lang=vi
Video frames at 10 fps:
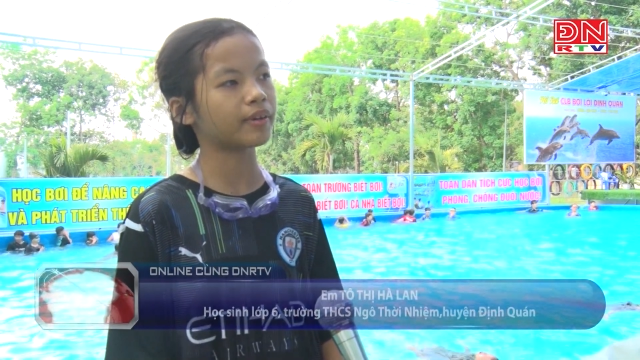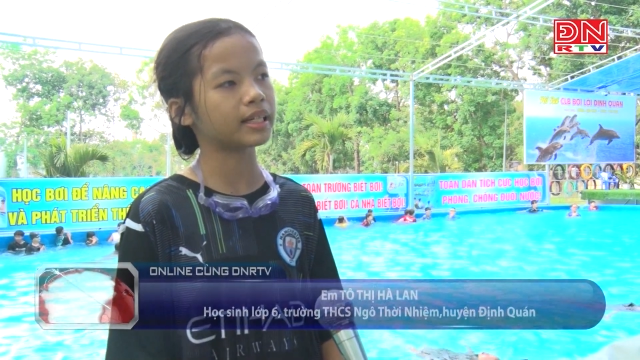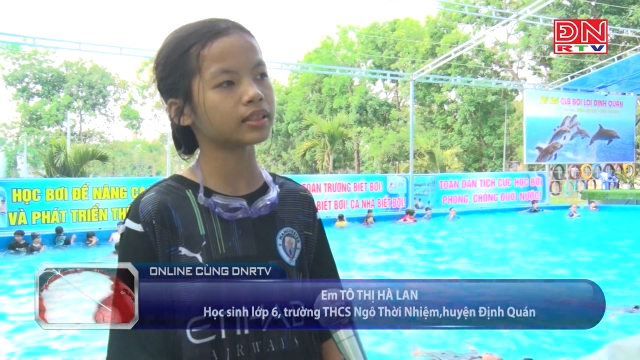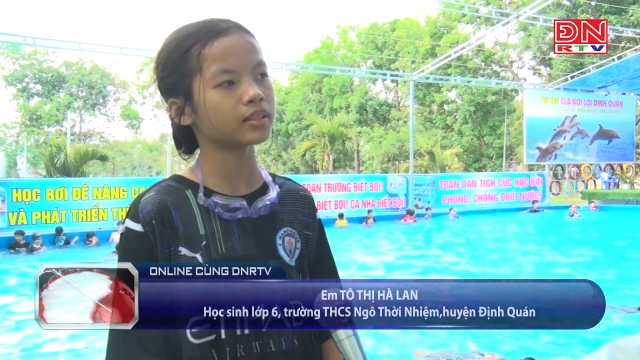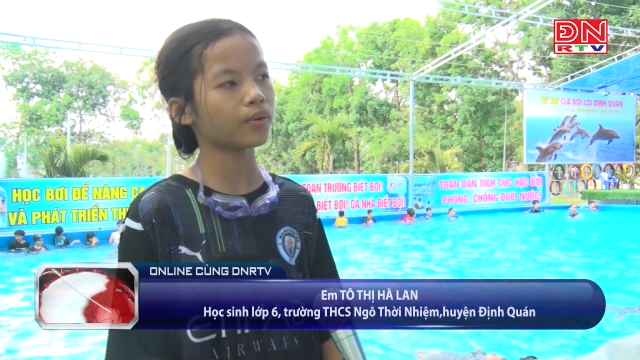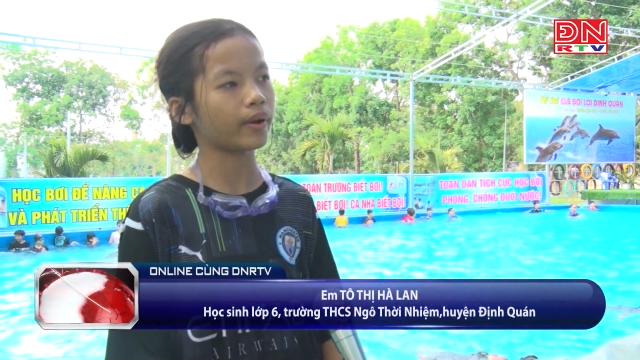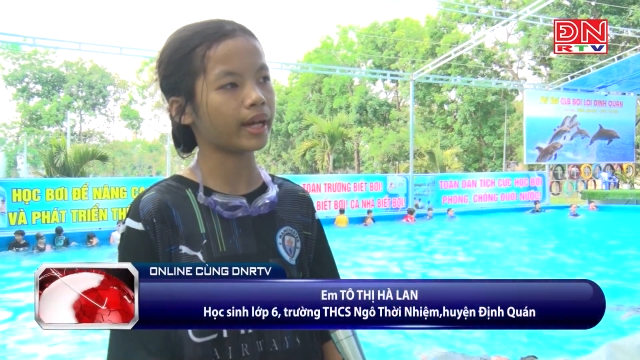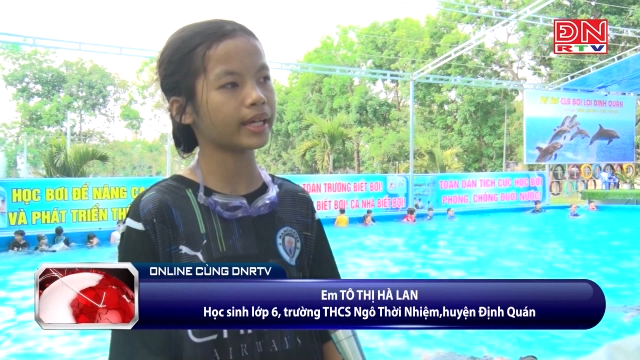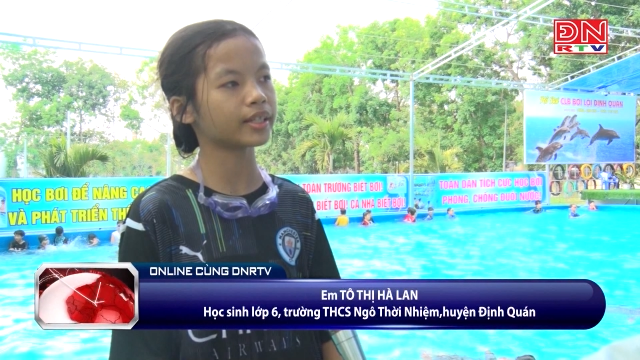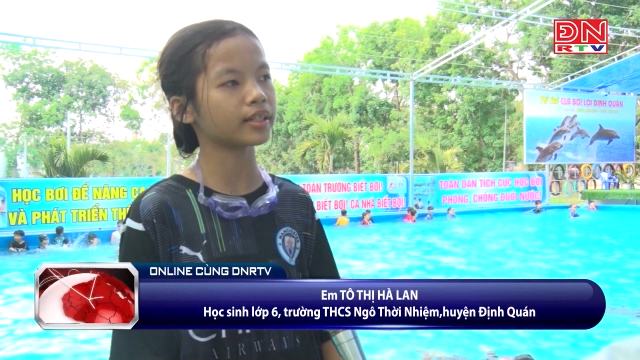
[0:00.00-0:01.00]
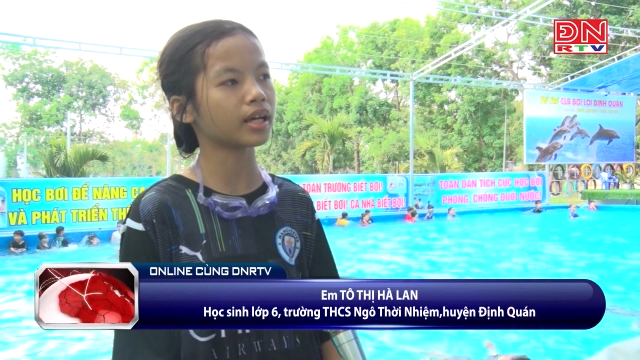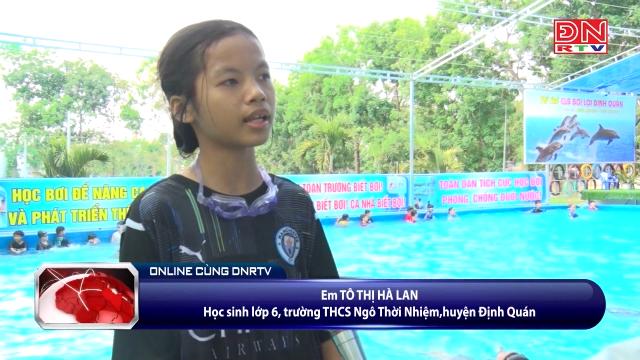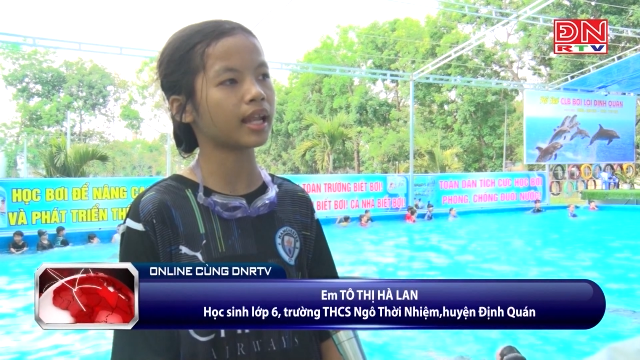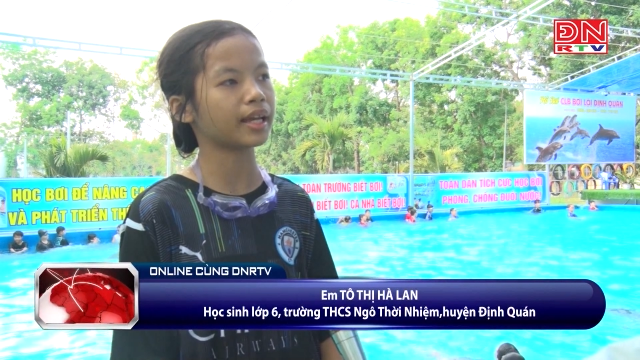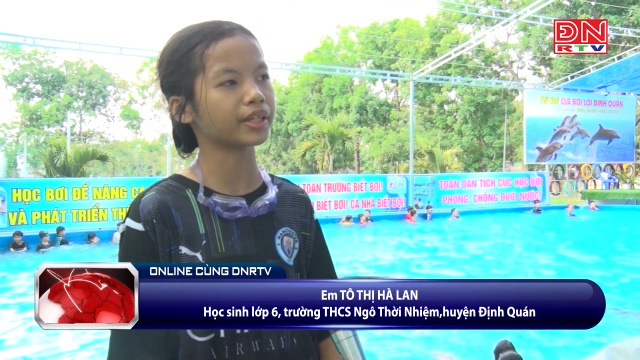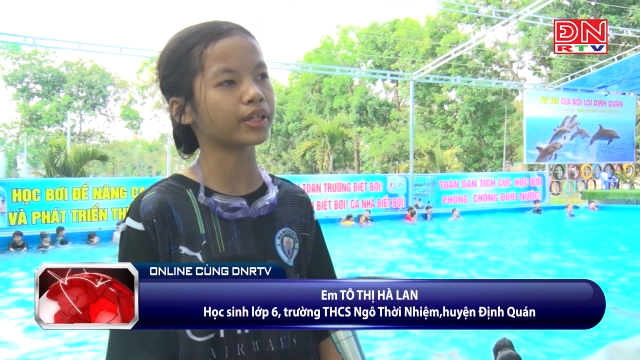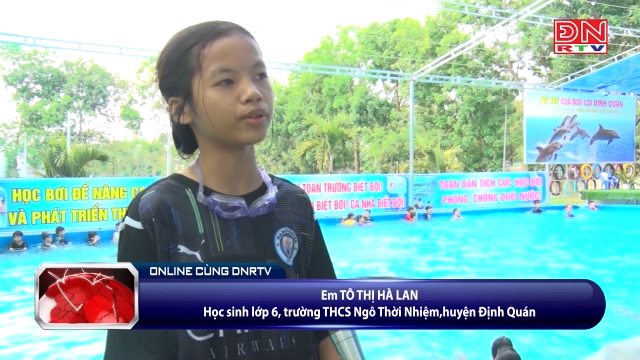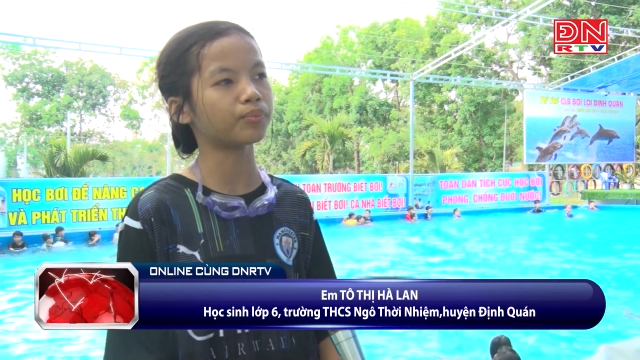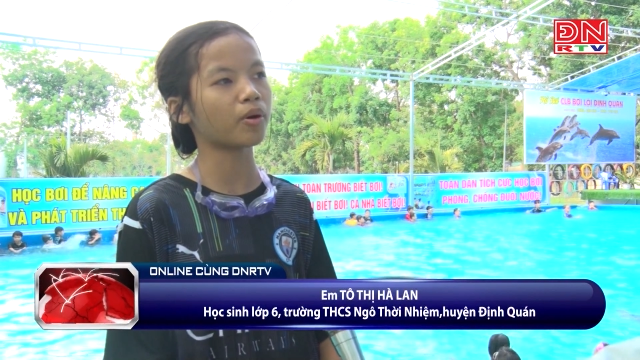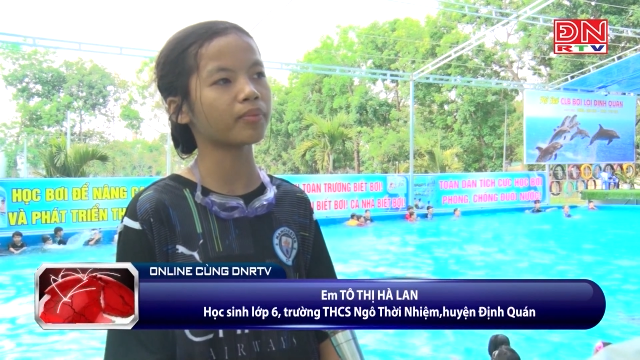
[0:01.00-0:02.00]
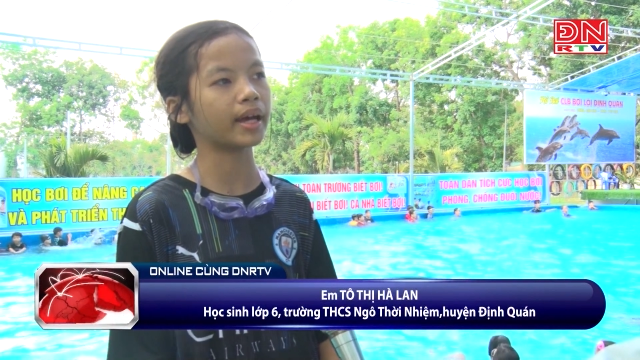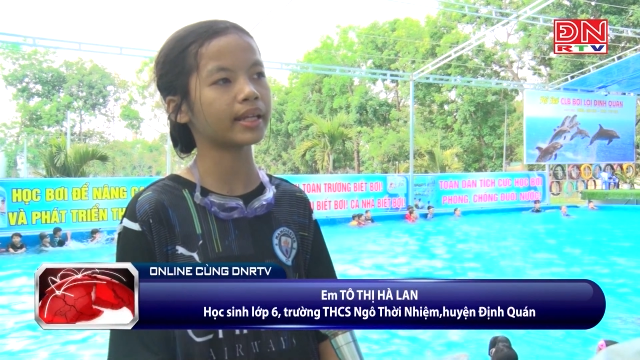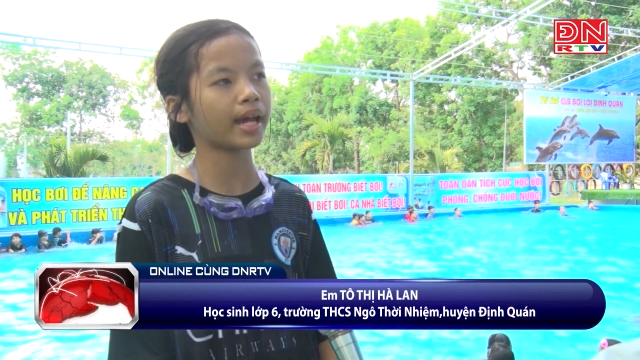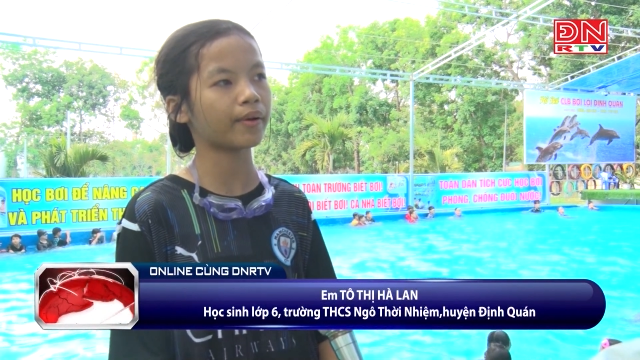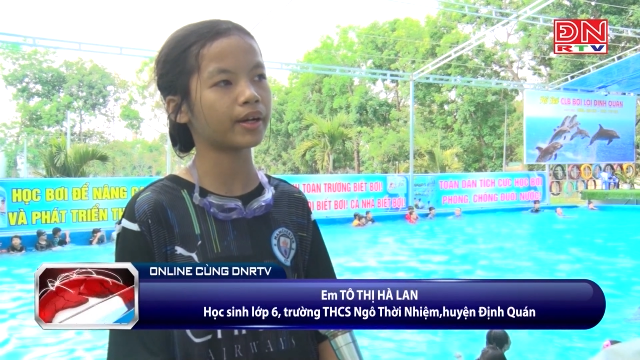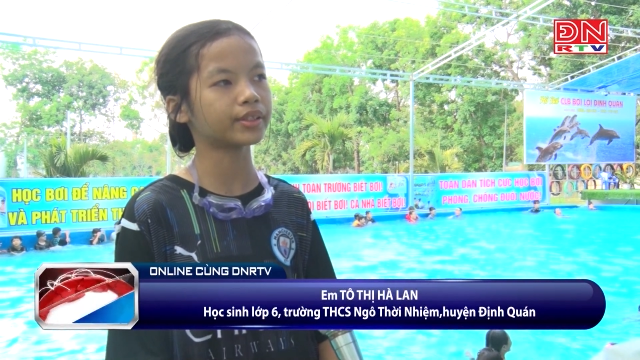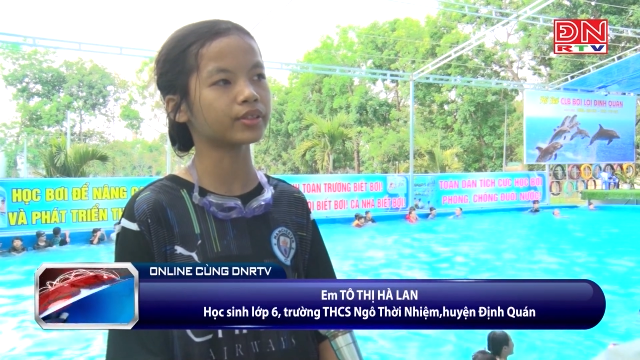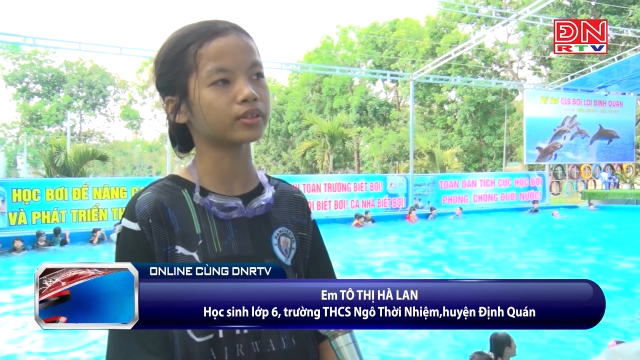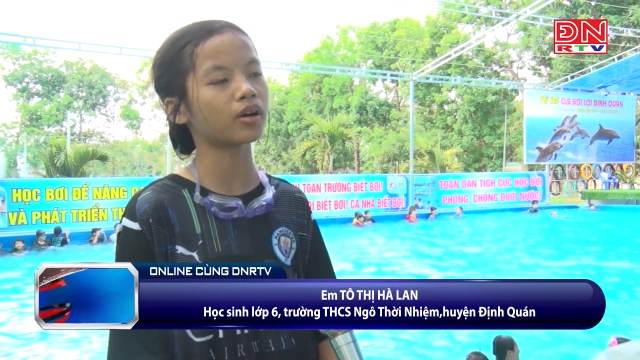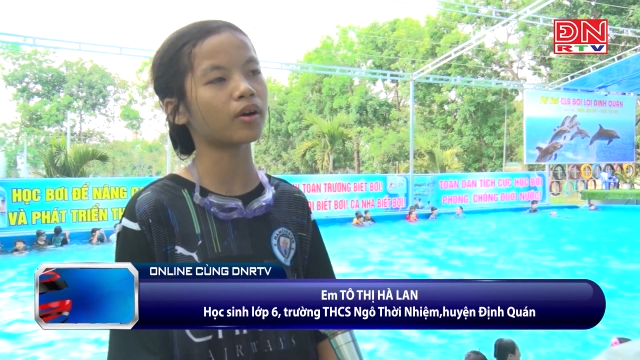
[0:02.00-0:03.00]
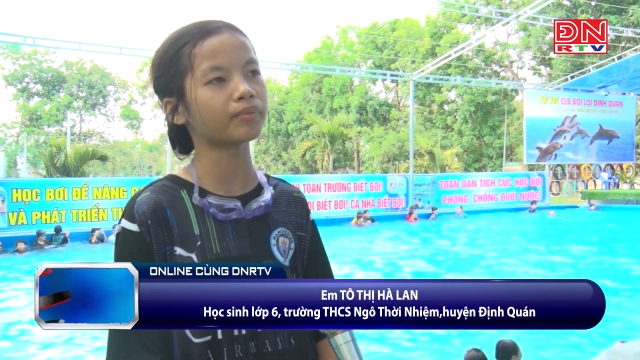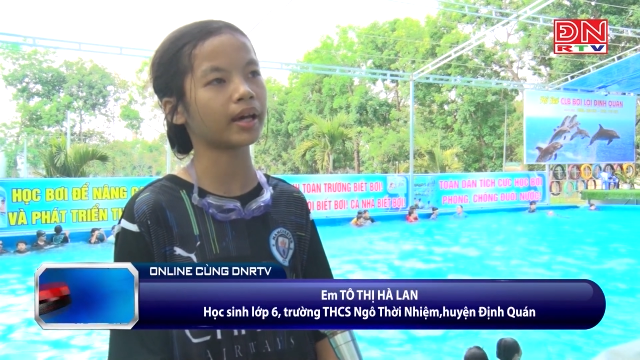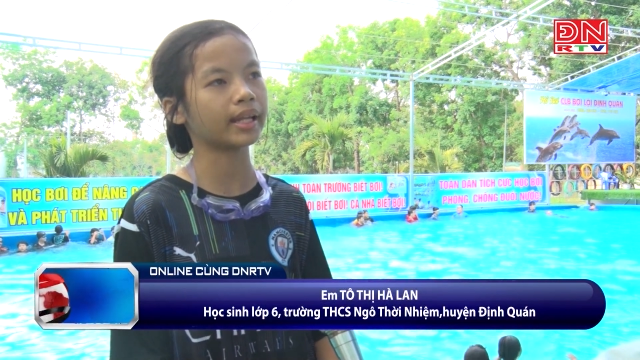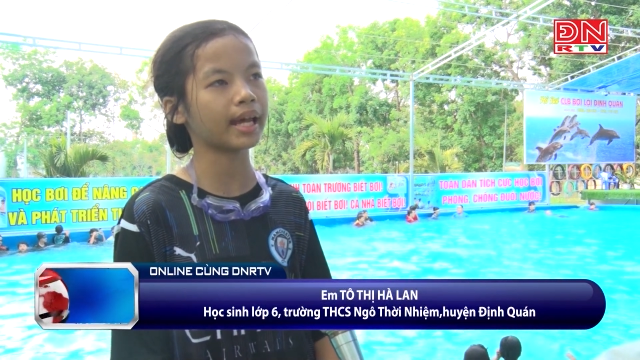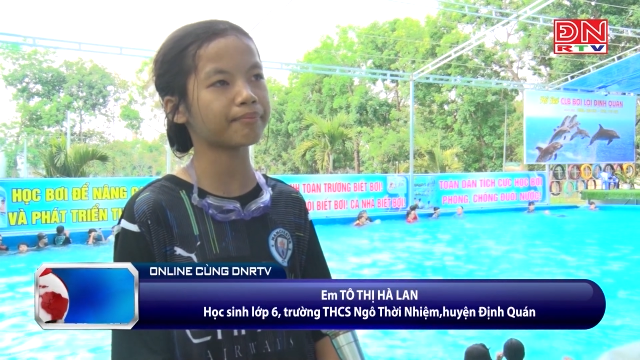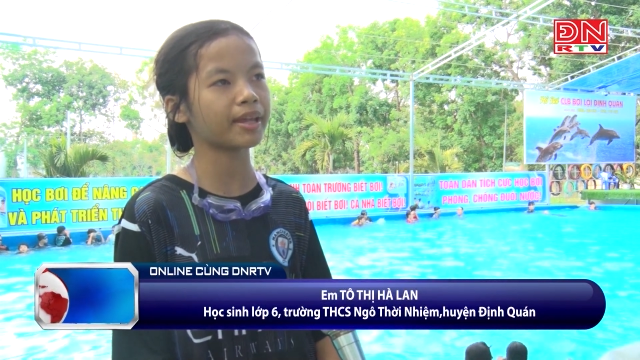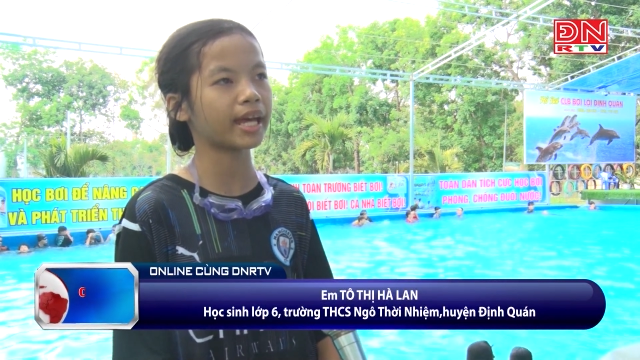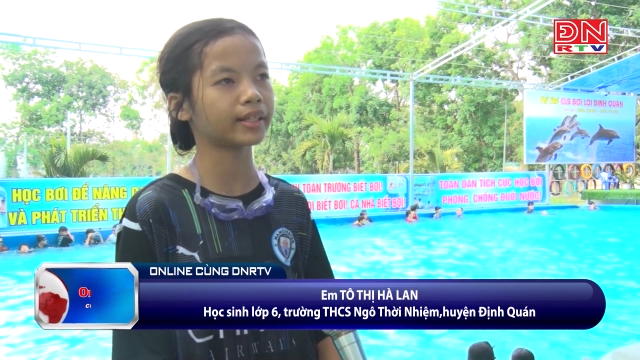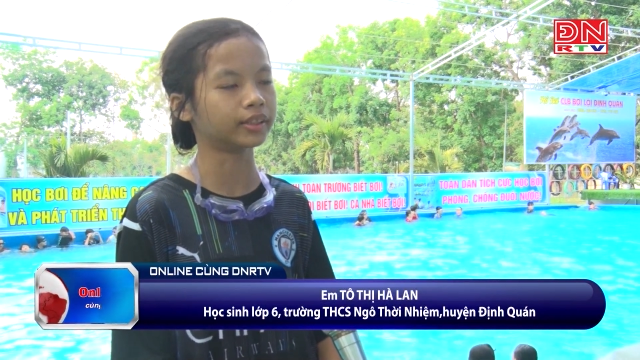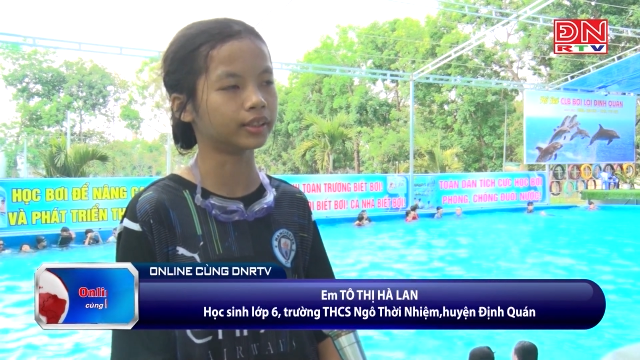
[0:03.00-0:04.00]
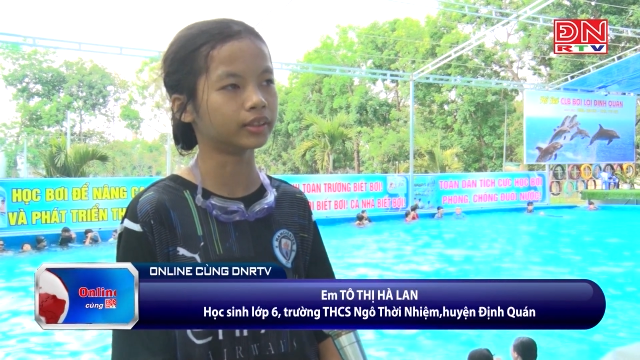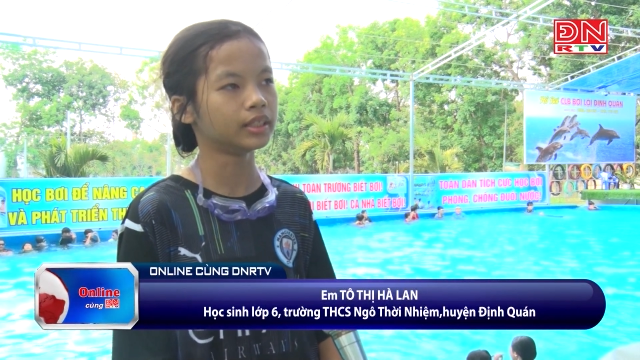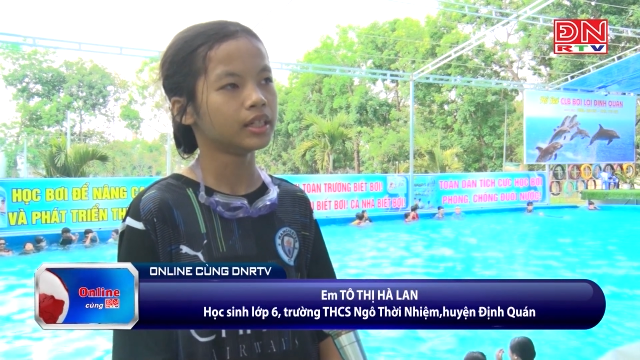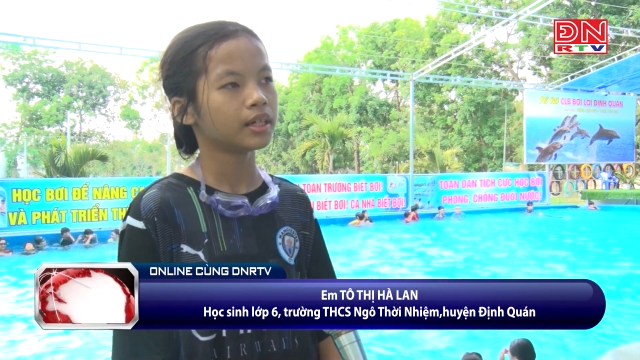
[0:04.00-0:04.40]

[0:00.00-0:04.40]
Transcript: về sức khỏe cho nên là nhiều môn thể thao ở trường con không thể tham gia được